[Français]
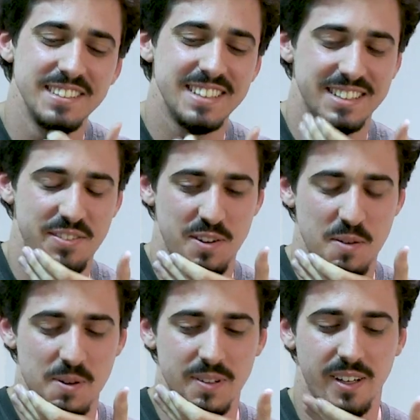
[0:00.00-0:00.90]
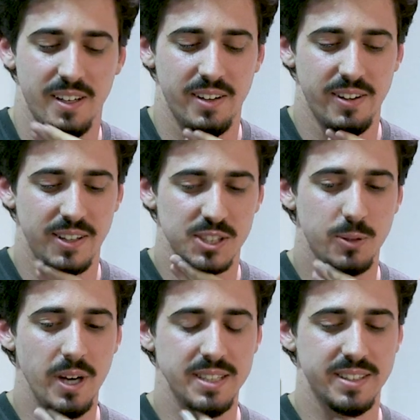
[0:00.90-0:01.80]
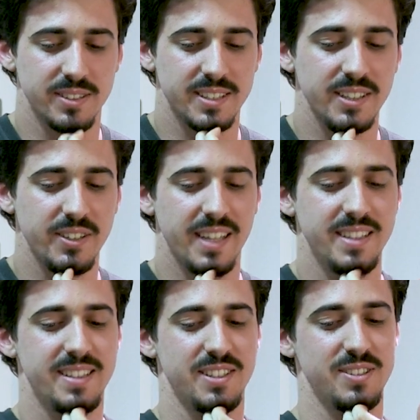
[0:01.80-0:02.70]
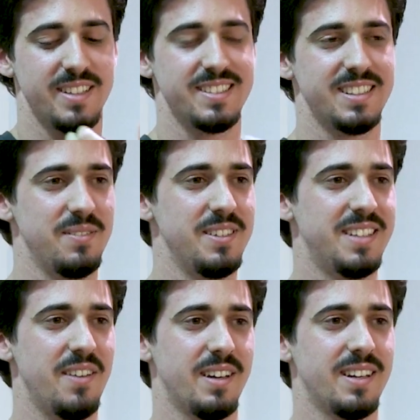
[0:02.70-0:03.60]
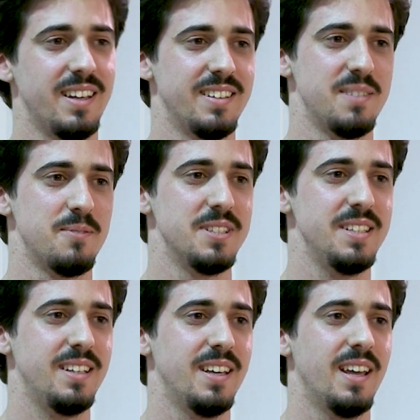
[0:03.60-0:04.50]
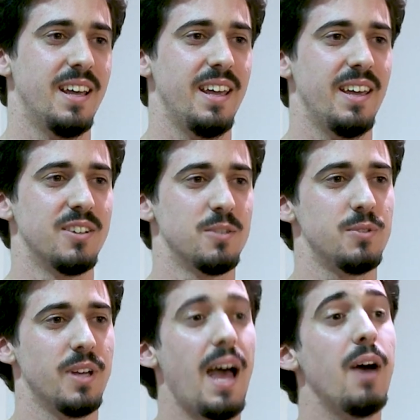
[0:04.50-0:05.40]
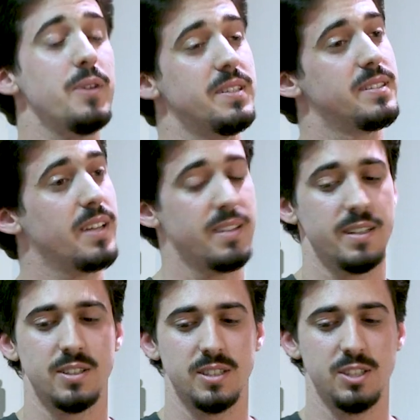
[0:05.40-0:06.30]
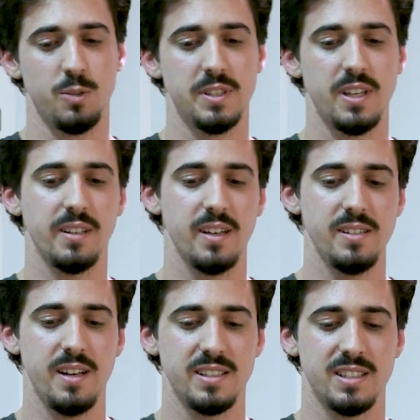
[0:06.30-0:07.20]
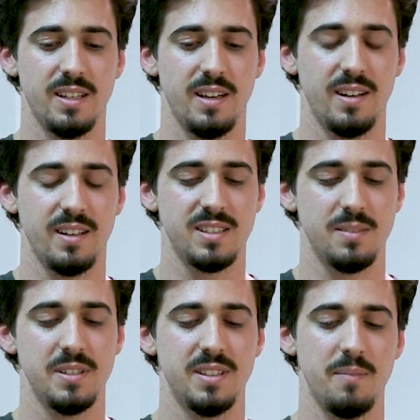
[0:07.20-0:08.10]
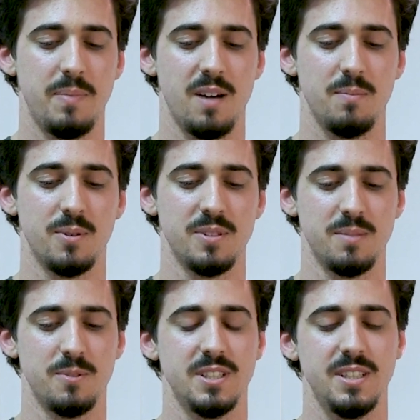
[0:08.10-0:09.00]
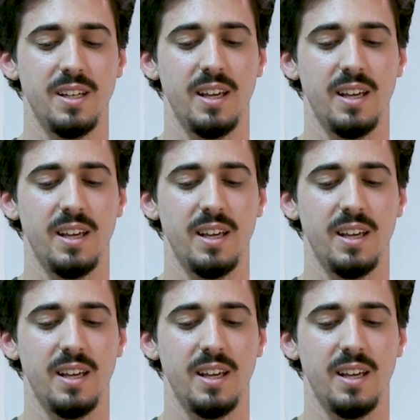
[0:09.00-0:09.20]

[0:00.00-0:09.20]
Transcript: fait, ça, fait un moment. je crois que j'étais en train de regarder des choses d'accessibilité avec les emojis et euh, je me suis dit, ah oui, c'est ça. Je, m'étais intéressé à l'accessibilité par rapport aux emojis